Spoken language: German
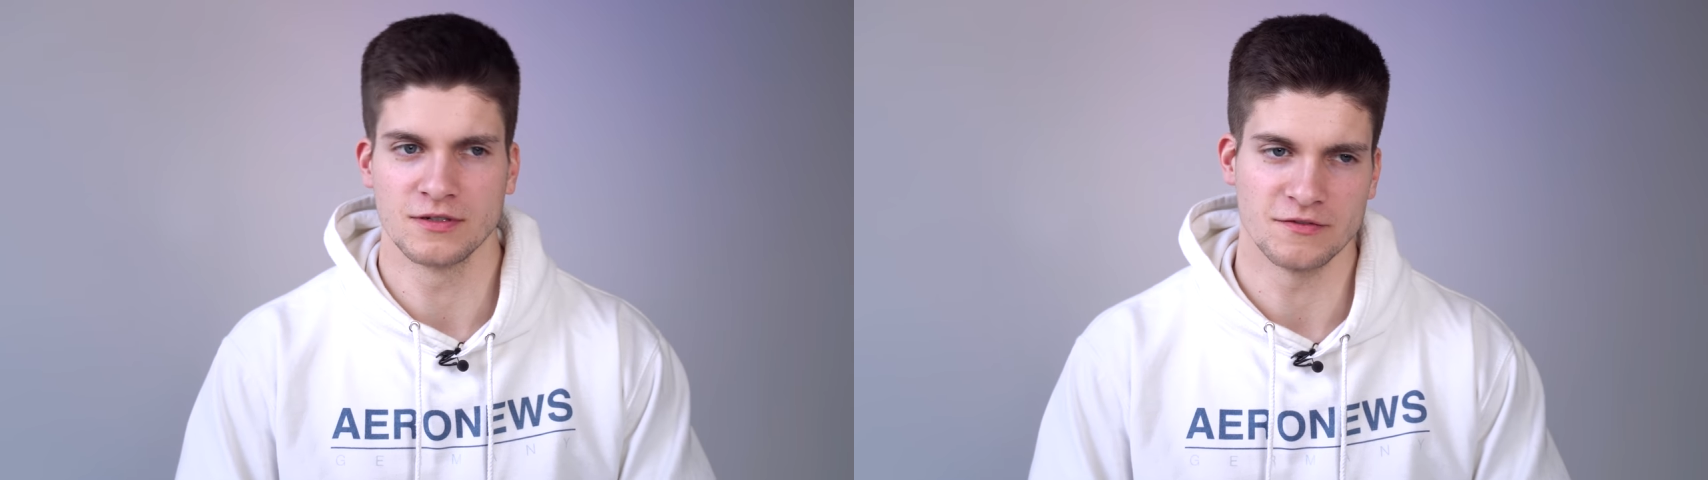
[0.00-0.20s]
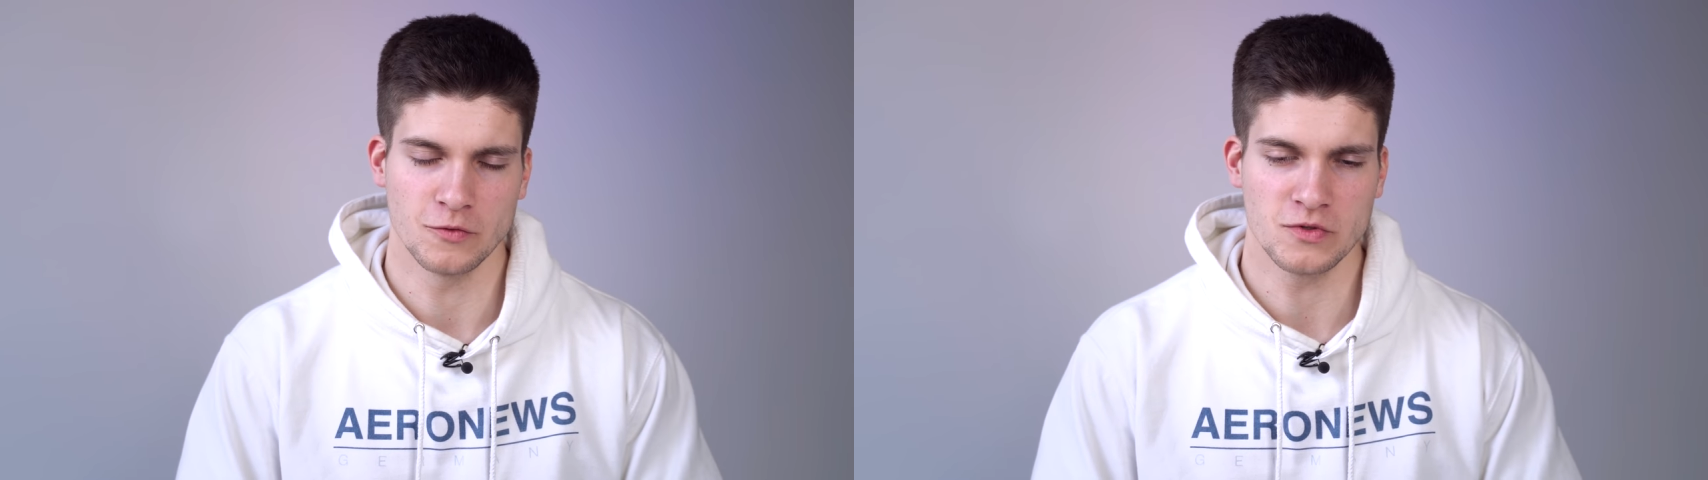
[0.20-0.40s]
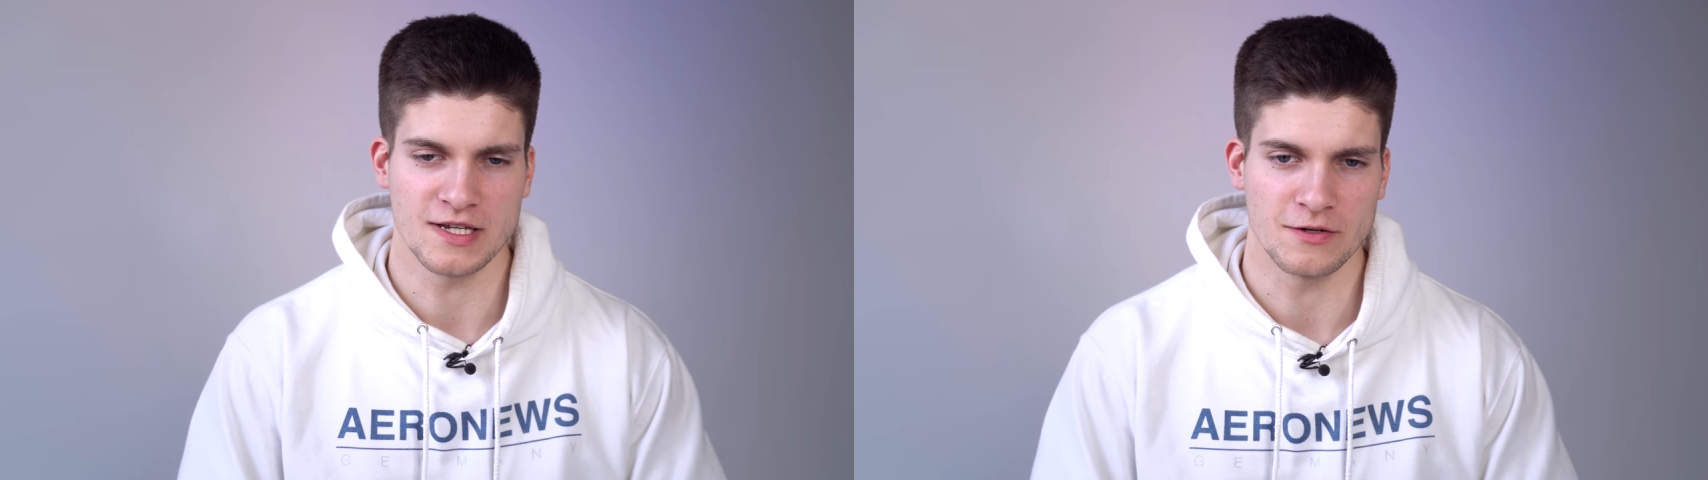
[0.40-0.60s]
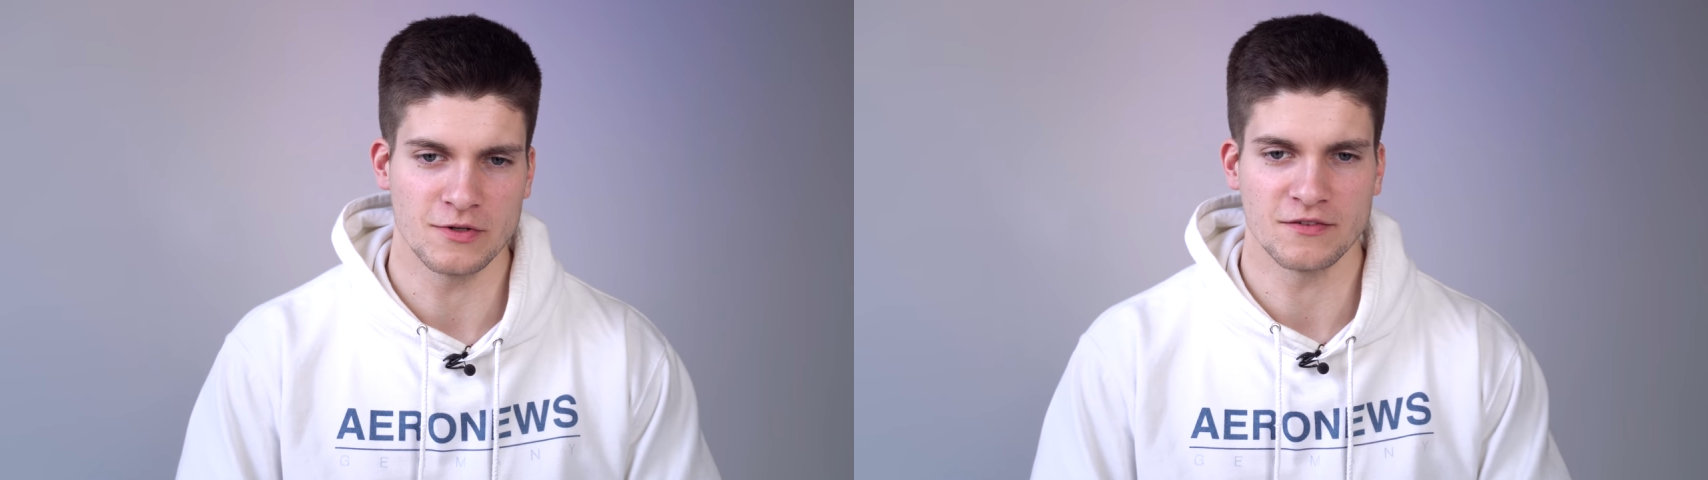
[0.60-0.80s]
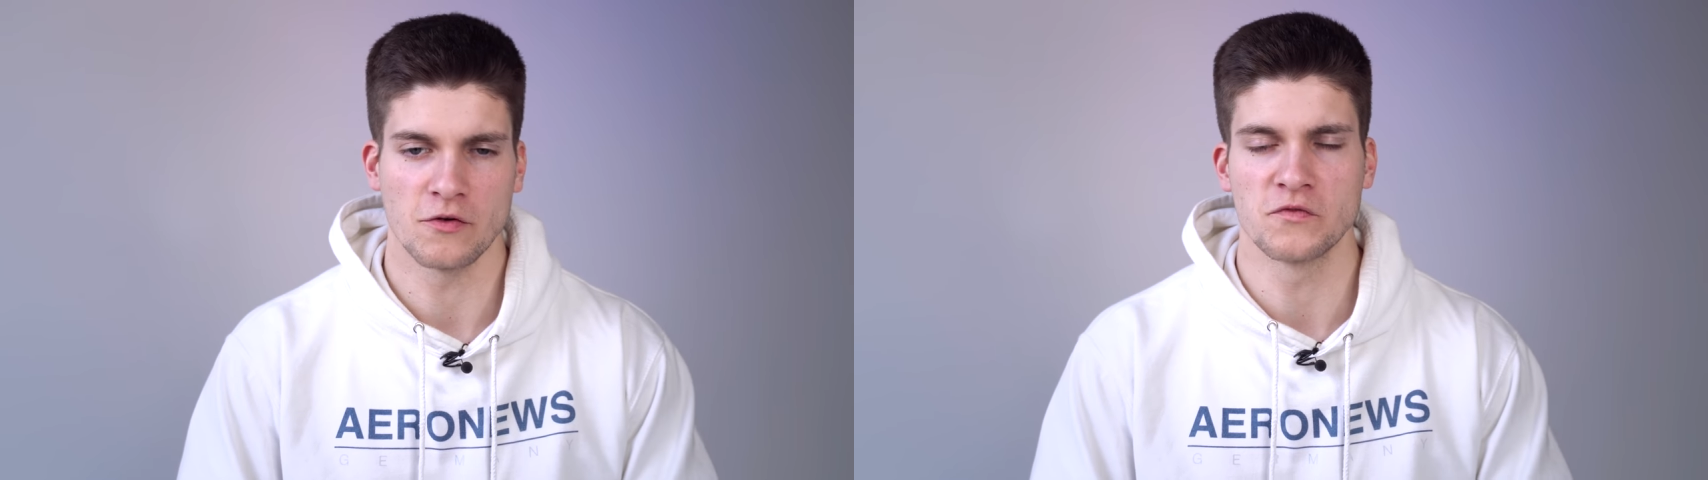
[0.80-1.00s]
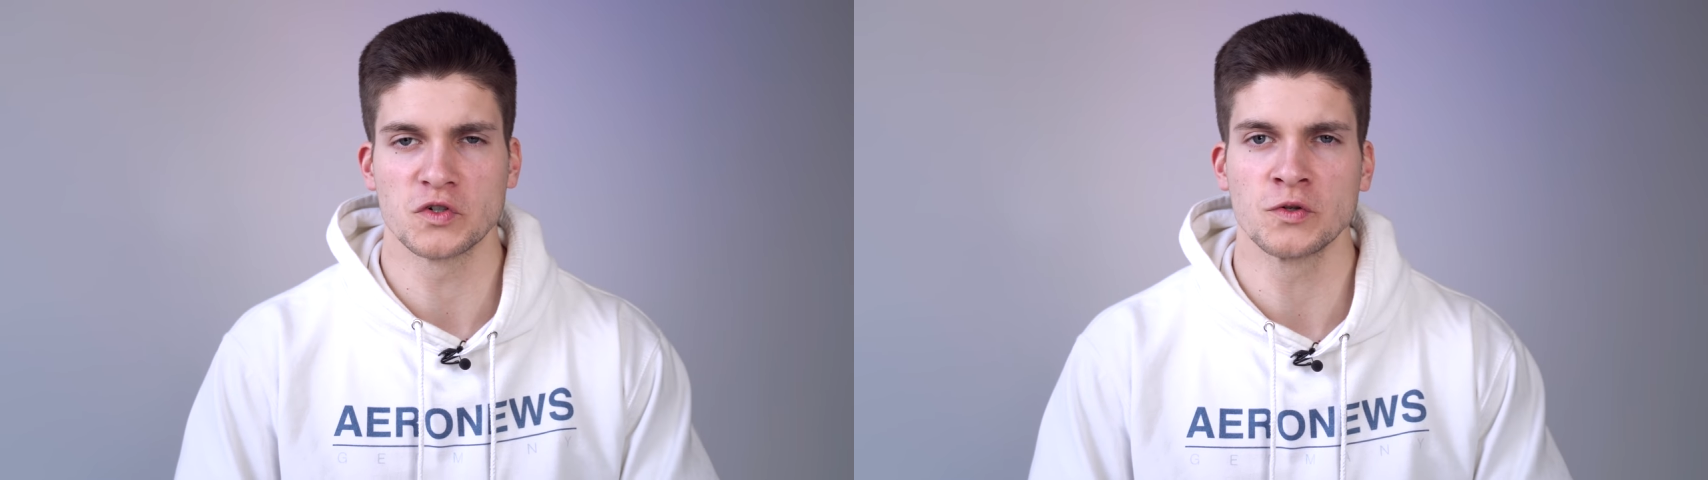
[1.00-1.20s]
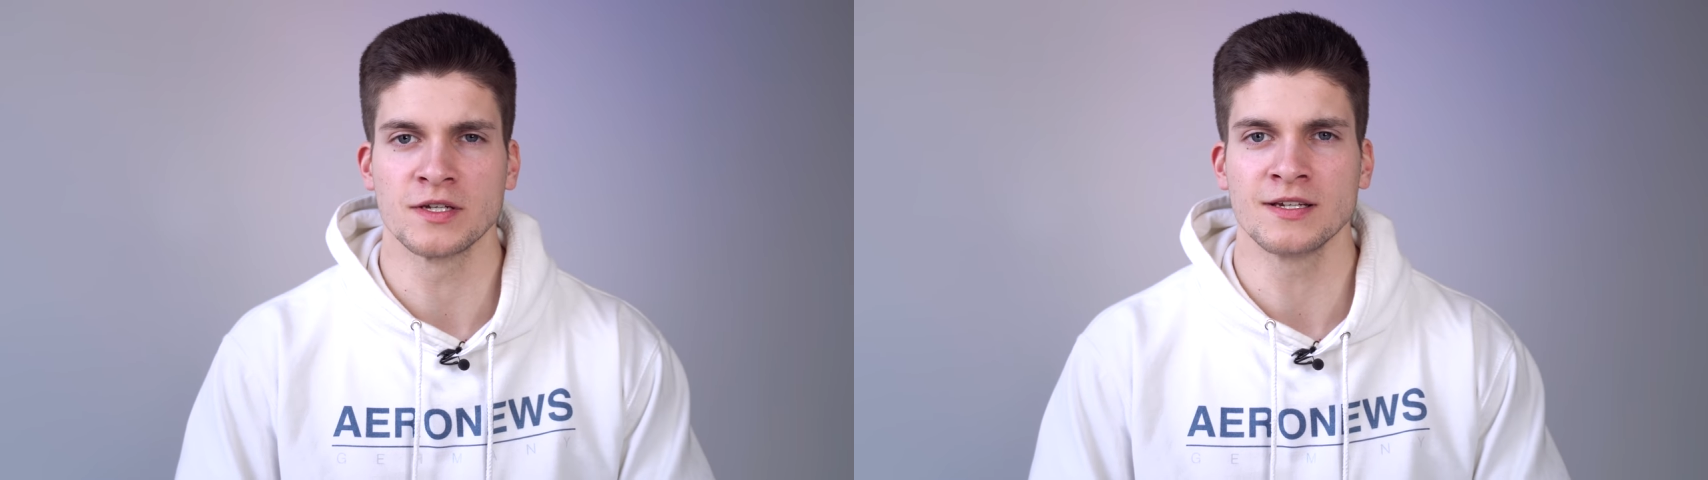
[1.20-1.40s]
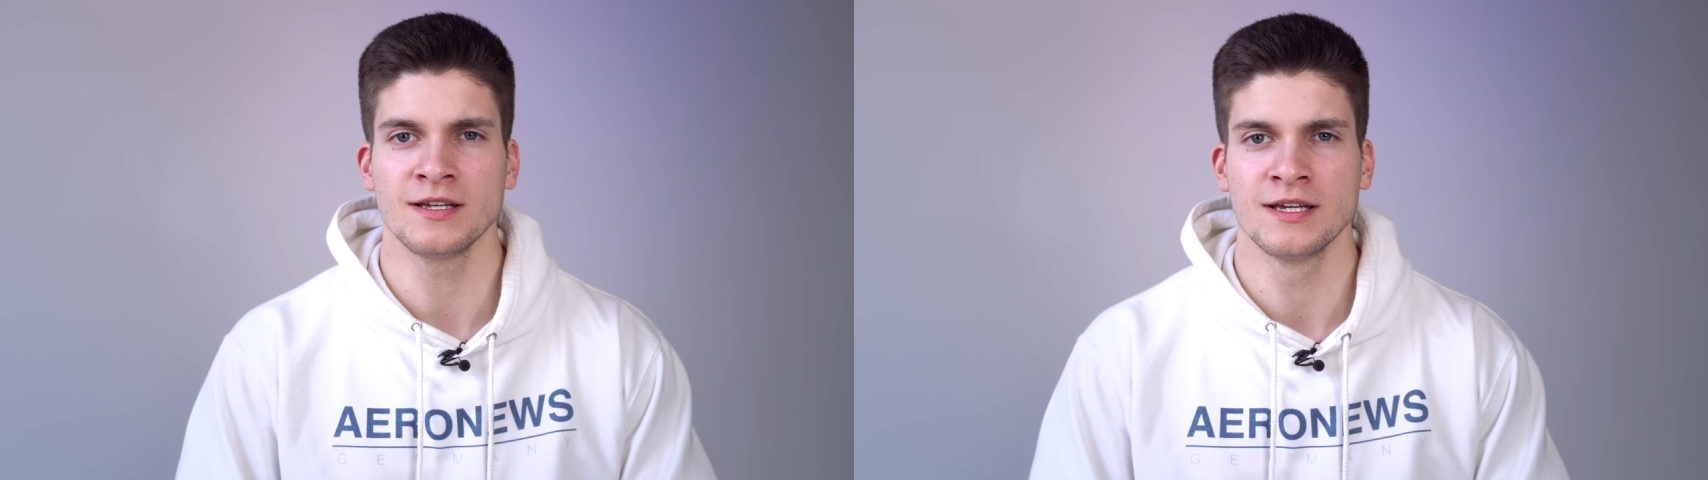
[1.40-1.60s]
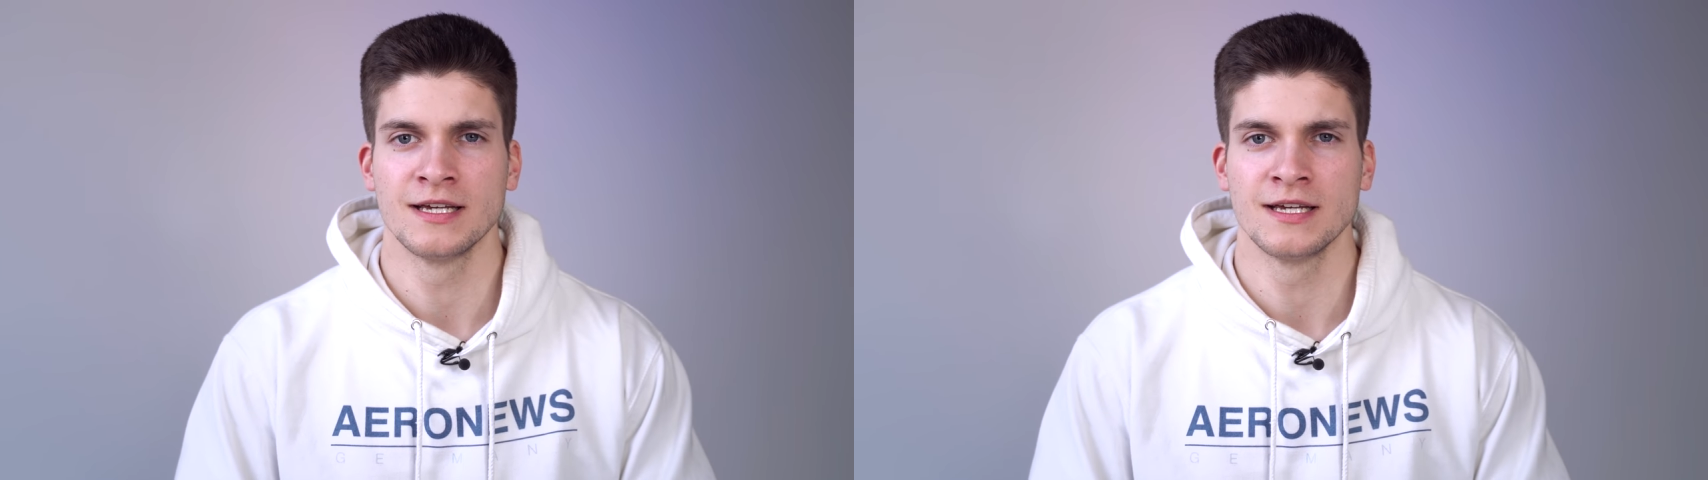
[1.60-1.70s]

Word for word: eine Flugzeit unter 5 Stunden.